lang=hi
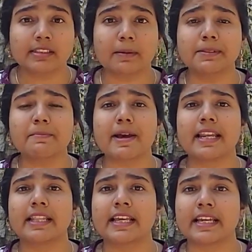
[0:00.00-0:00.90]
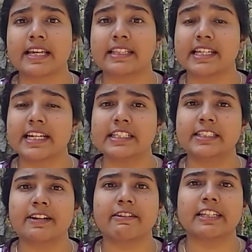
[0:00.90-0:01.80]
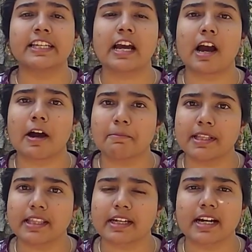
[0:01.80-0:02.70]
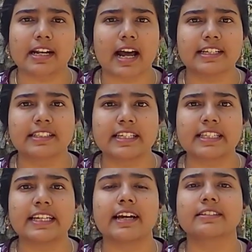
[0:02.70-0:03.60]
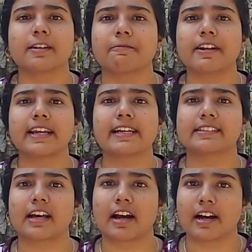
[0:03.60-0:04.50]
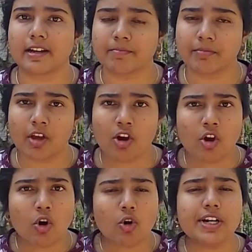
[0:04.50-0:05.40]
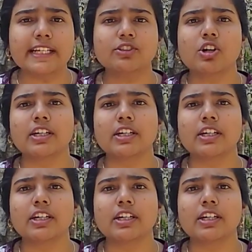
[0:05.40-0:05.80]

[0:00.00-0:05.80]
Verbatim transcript: सबसे पहले देखिए दिनेश त्रिवेदी का अभी तक का राजनीति का सफर कैसा रहा है उन्नीस